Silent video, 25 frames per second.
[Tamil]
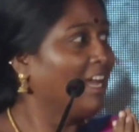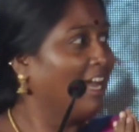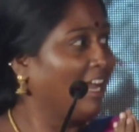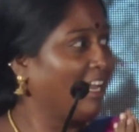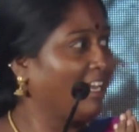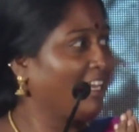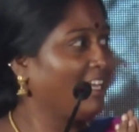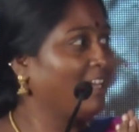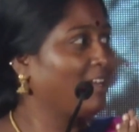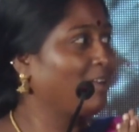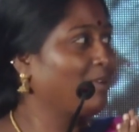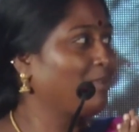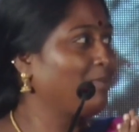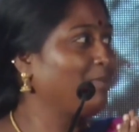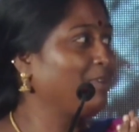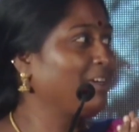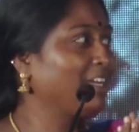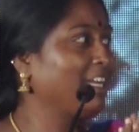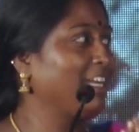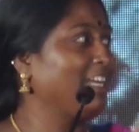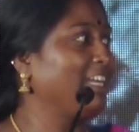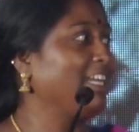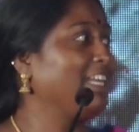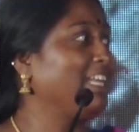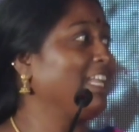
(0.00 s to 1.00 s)
அண்ணா ரொம்ப
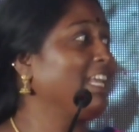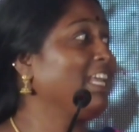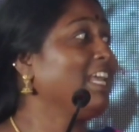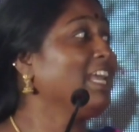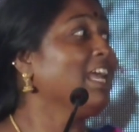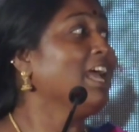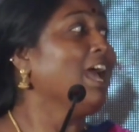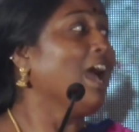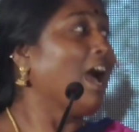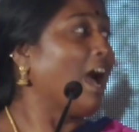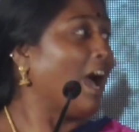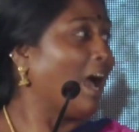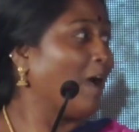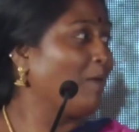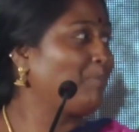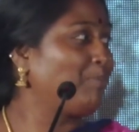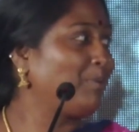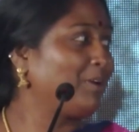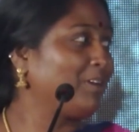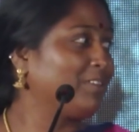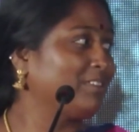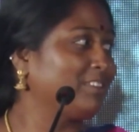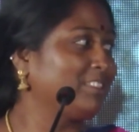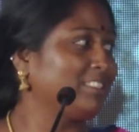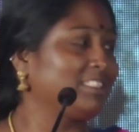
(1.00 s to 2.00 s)
நன்றி
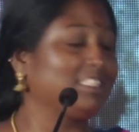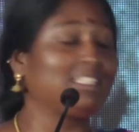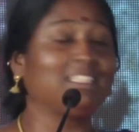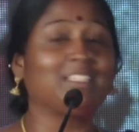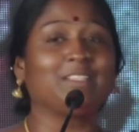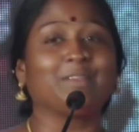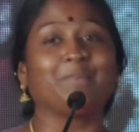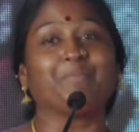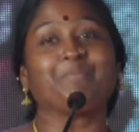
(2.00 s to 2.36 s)
அப்புறம் வந்து